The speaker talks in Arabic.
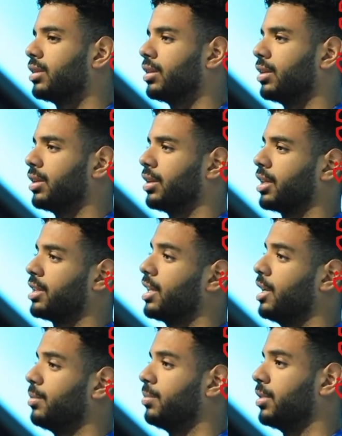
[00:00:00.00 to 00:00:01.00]
كنت
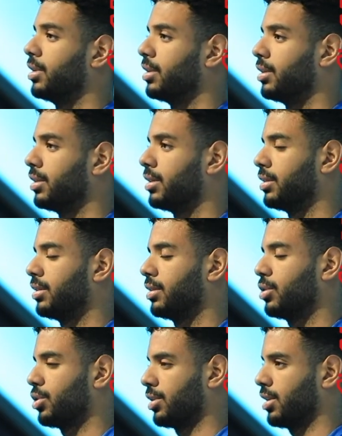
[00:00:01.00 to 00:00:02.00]
ألعب
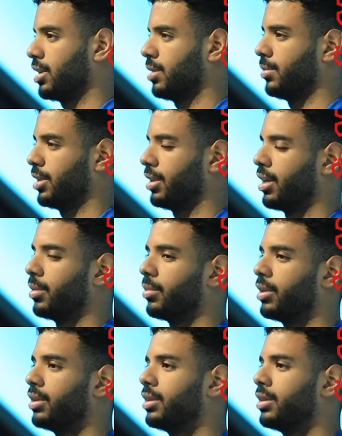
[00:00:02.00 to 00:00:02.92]
كرة قدم نادي كالما